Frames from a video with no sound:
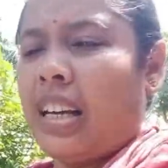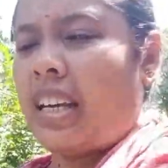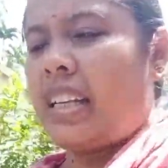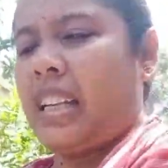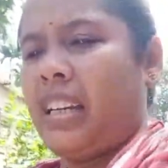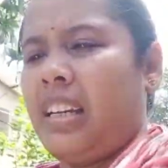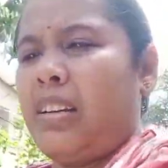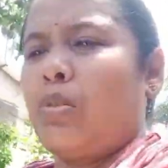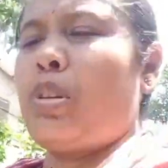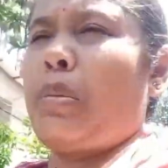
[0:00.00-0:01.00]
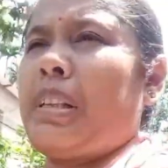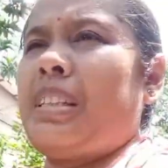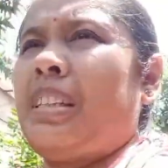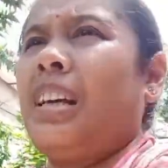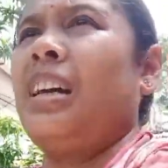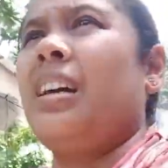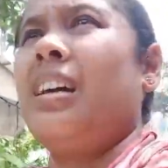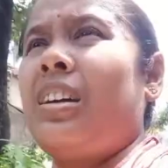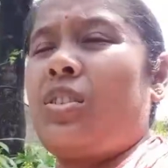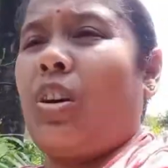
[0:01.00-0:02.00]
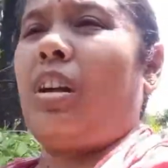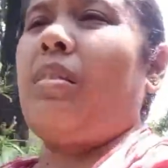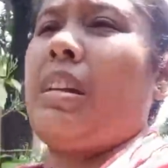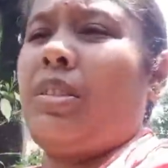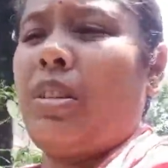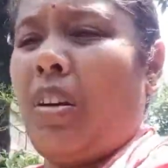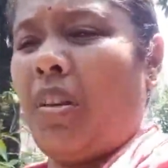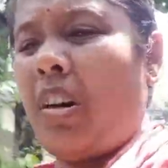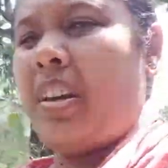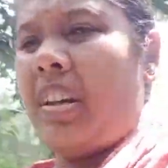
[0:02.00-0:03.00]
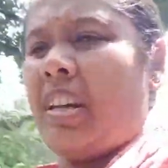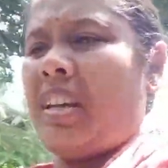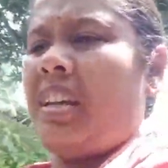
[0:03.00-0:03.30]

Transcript: কে জানে খুঁজে পাচ্ছি না সকালবেলা তো নামা হয়নি